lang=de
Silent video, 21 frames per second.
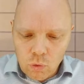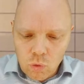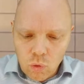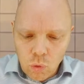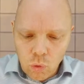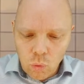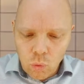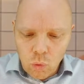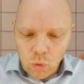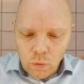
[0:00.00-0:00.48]

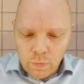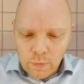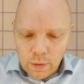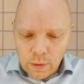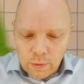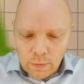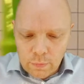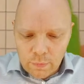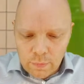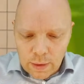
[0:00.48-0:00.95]

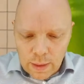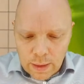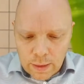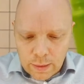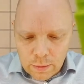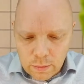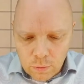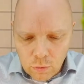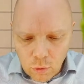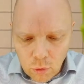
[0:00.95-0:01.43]
größere
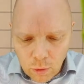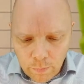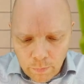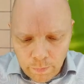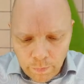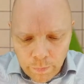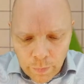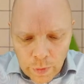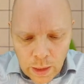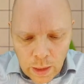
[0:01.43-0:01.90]
Zahl
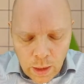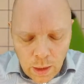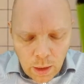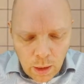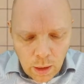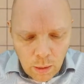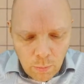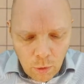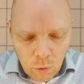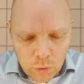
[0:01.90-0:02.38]
genommen,
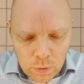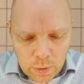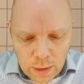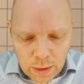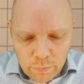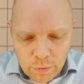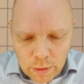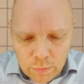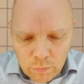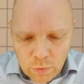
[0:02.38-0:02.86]
aber auch
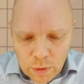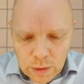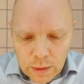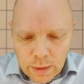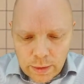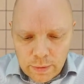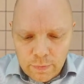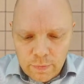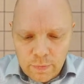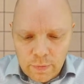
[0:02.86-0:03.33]
da werden wir
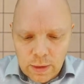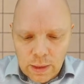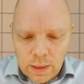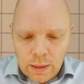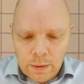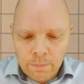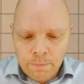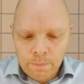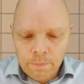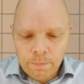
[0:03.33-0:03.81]
gleich
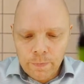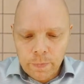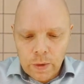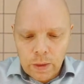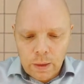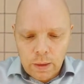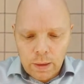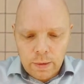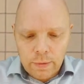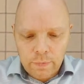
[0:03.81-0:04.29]
sehen,
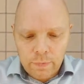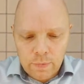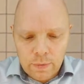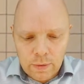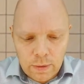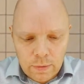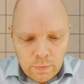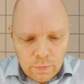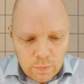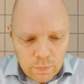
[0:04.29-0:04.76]
das
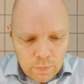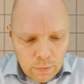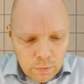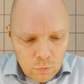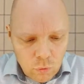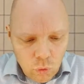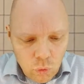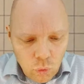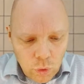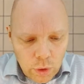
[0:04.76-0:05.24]
ist
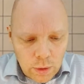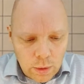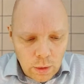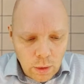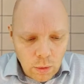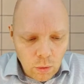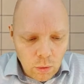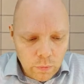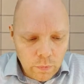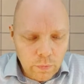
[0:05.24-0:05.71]

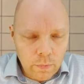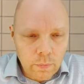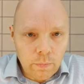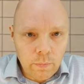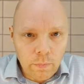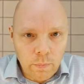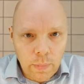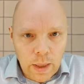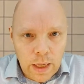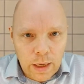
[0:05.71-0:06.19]
durchaus
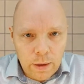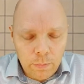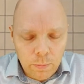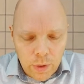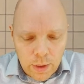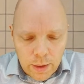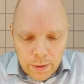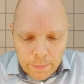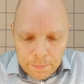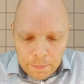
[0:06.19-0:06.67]

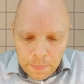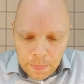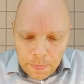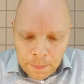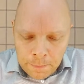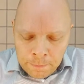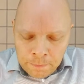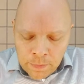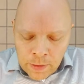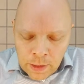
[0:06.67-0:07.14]
machbar.
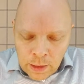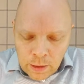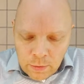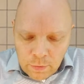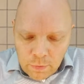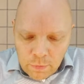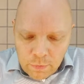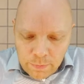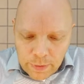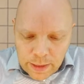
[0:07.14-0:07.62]

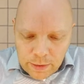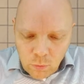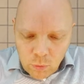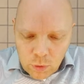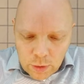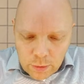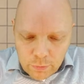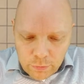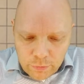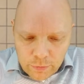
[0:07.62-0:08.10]

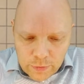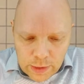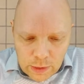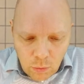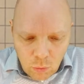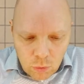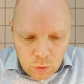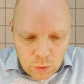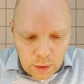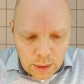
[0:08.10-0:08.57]

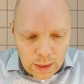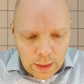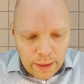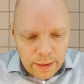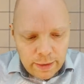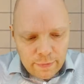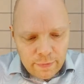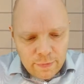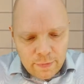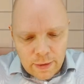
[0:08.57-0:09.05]

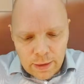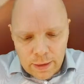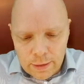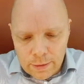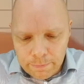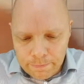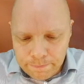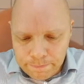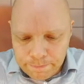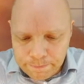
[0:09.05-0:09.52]
234